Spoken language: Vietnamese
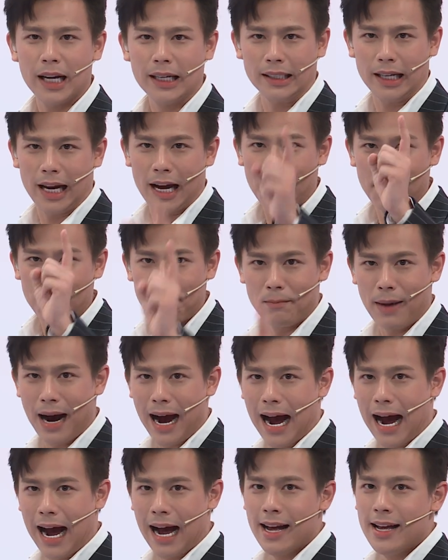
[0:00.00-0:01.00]
thách nha.
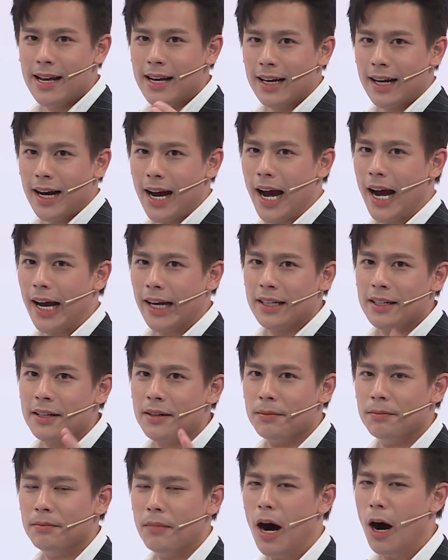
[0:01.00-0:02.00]
3, 2,
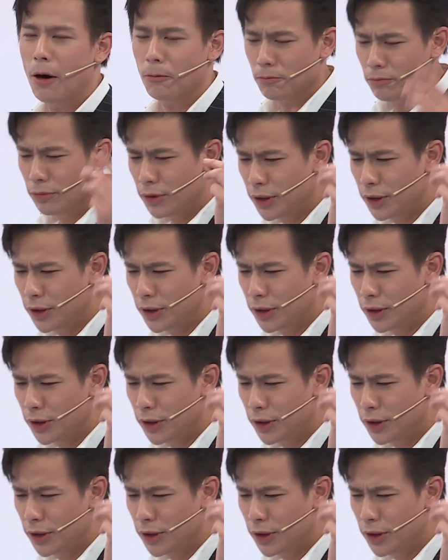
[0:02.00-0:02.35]
1.